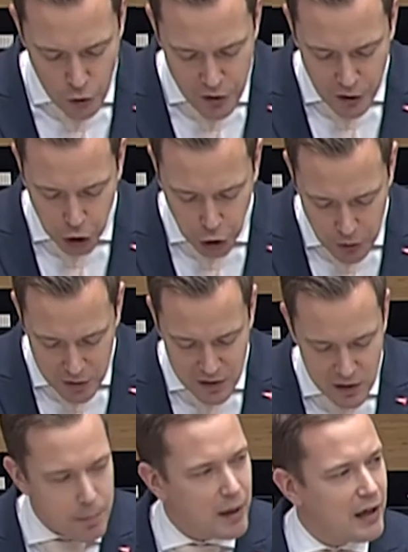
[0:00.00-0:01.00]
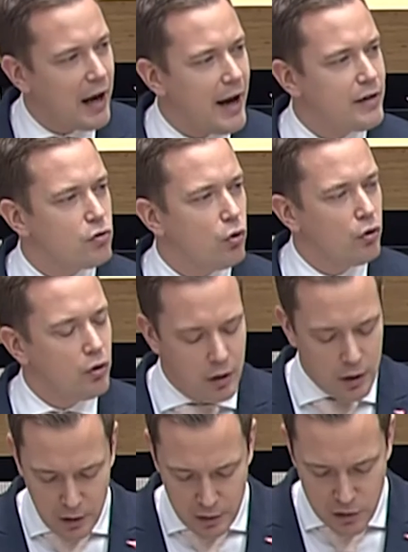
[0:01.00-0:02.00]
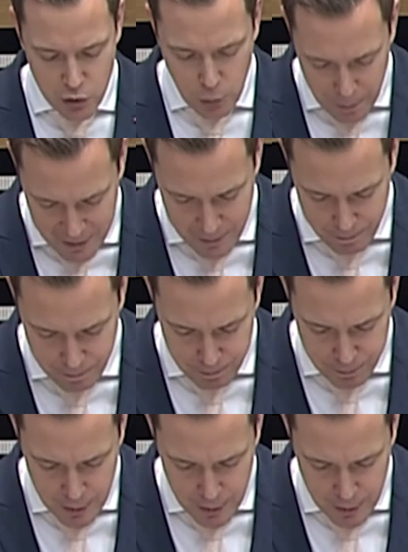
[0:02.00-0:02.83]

unterstützende Begleitung zu bieten.